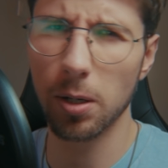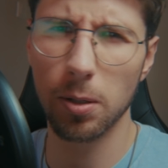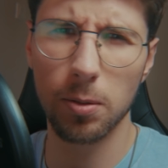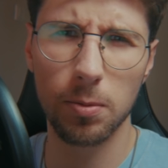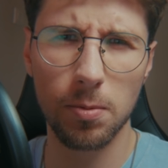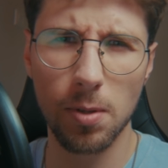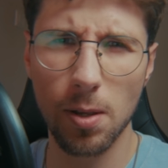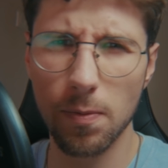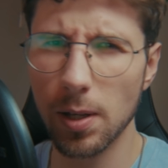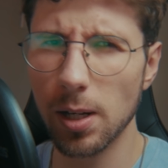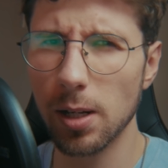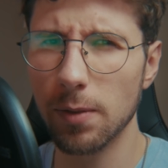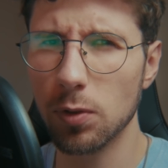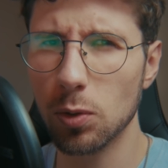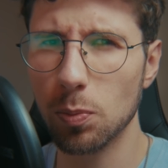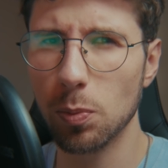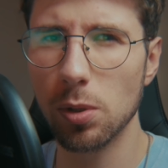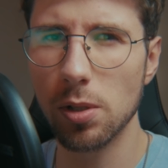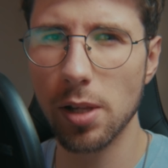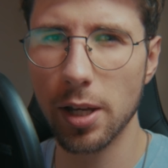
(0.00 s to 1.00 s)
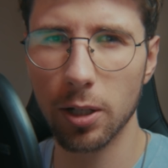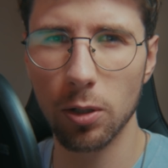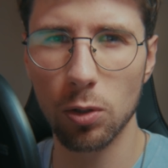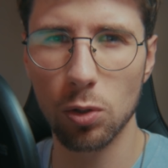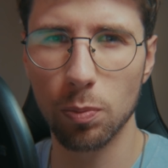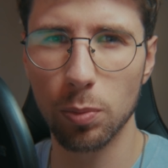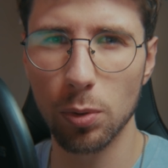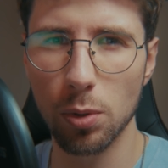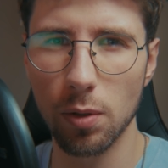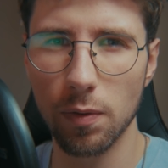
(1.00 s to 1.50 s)
mają niewiele wspólnego
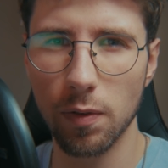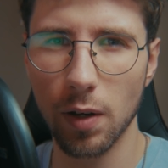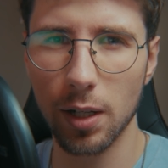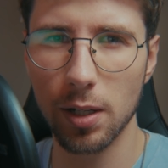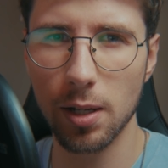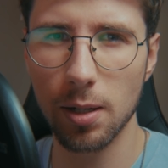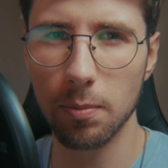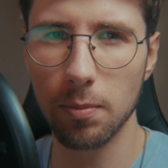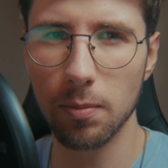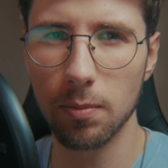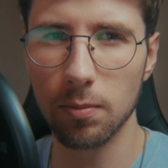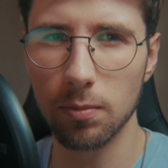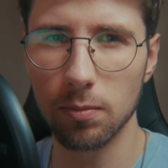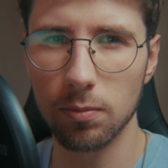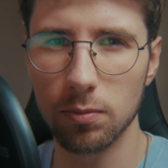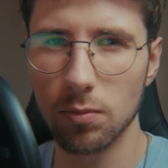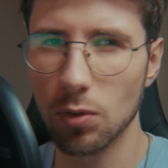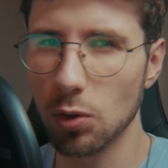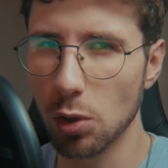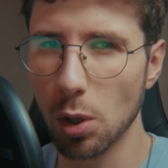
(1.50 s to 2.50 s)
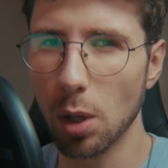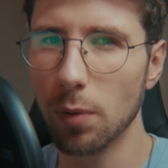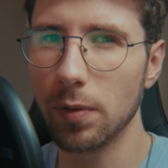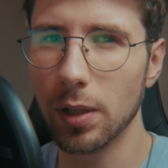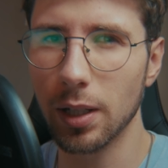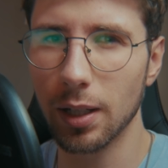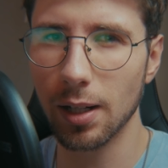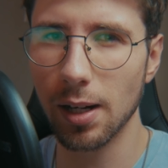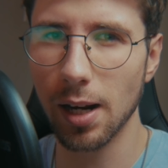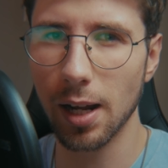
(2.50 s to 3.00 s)
z budowaniem
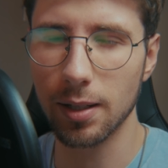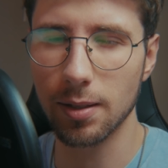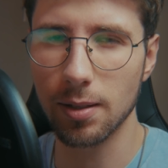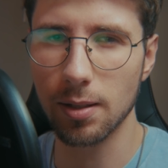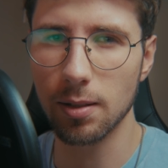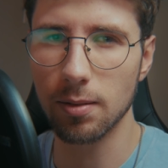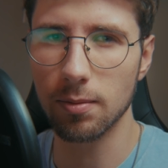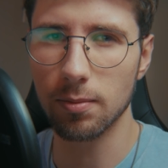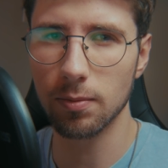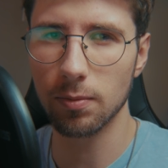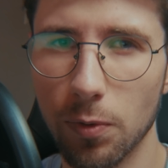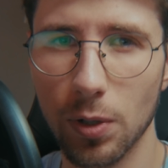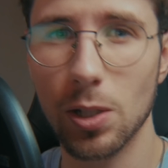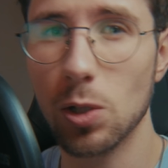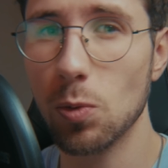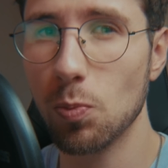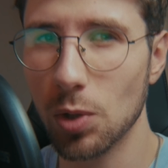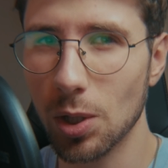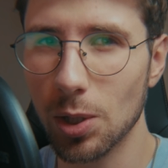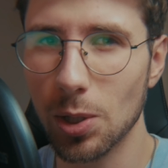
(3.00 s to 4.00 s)
zdrowych relacji, wręcz